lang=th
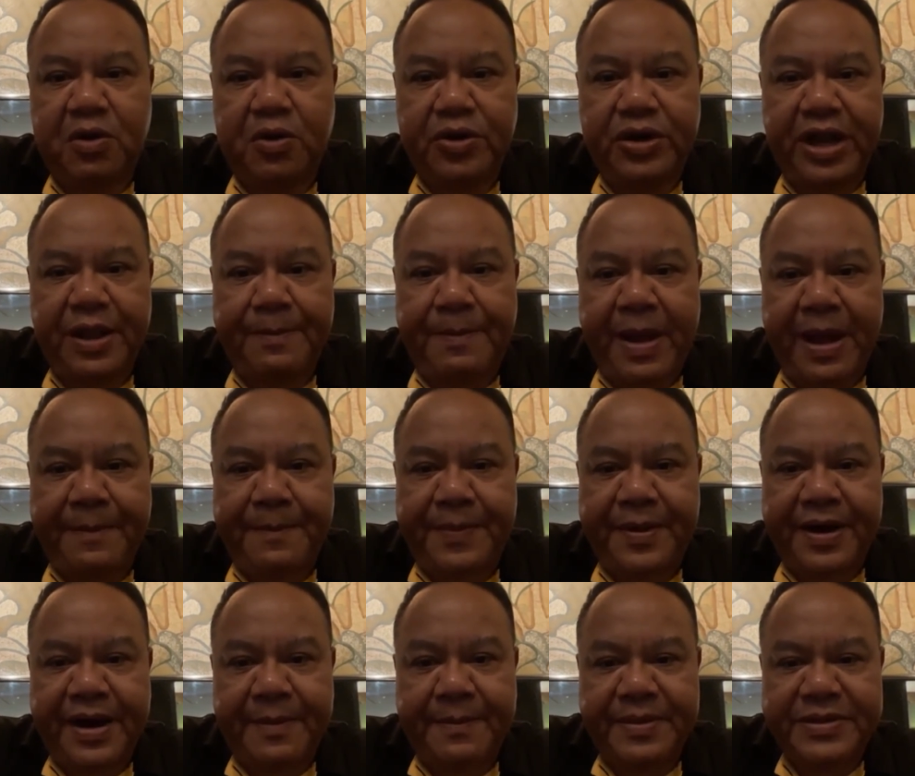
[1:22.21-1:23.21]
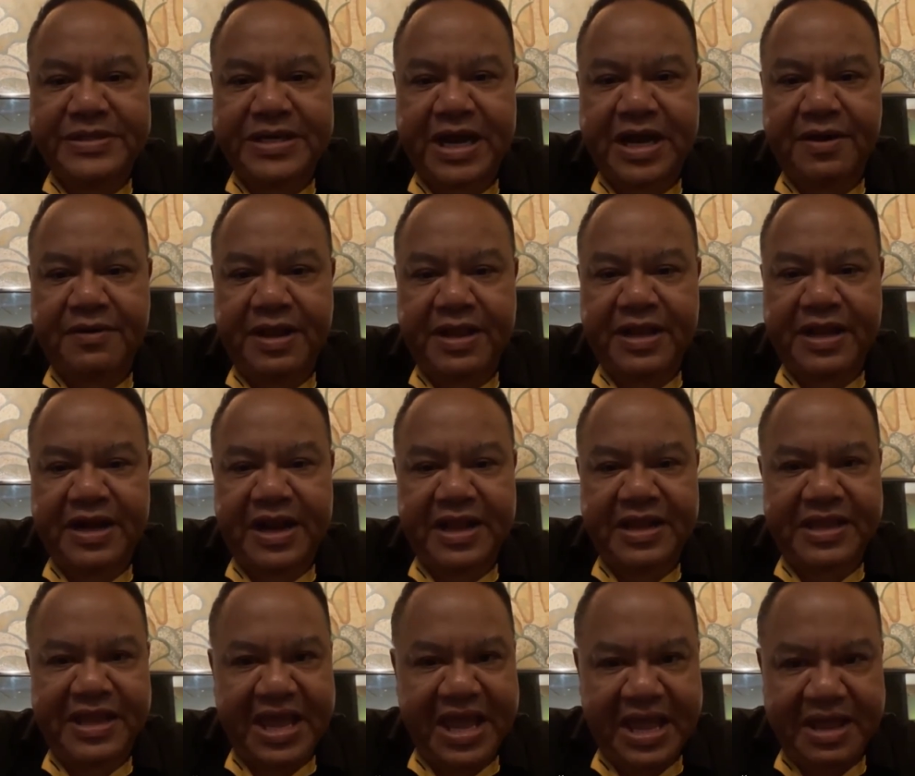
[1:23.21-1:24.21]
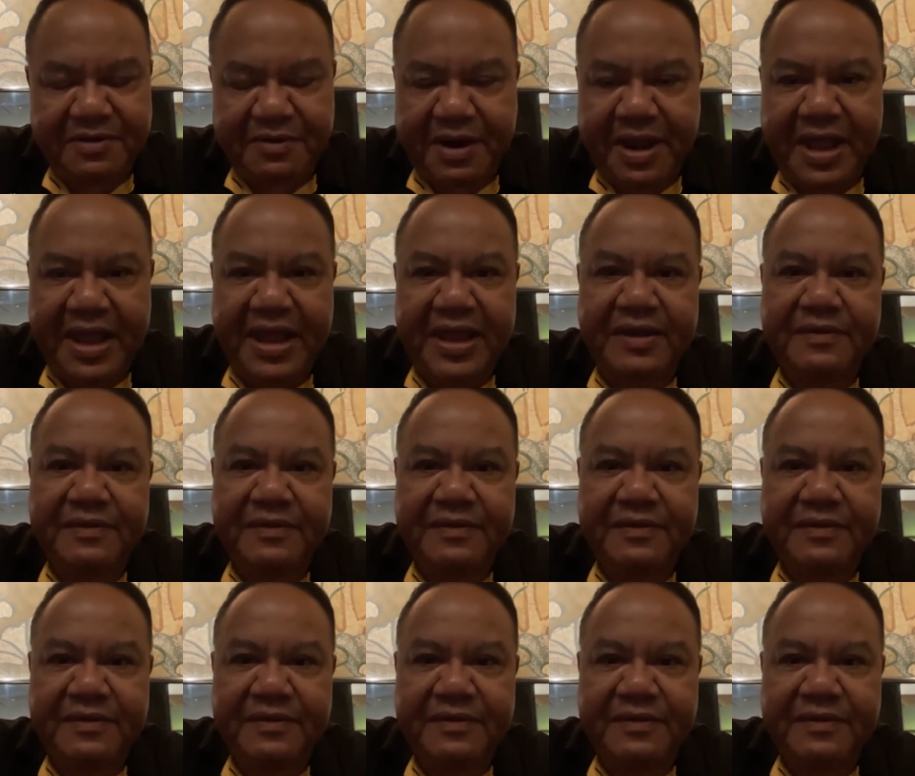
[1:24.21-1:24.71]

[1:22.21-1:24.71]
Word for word: คนในพรรคพลังประชารัฐกำลังเกเร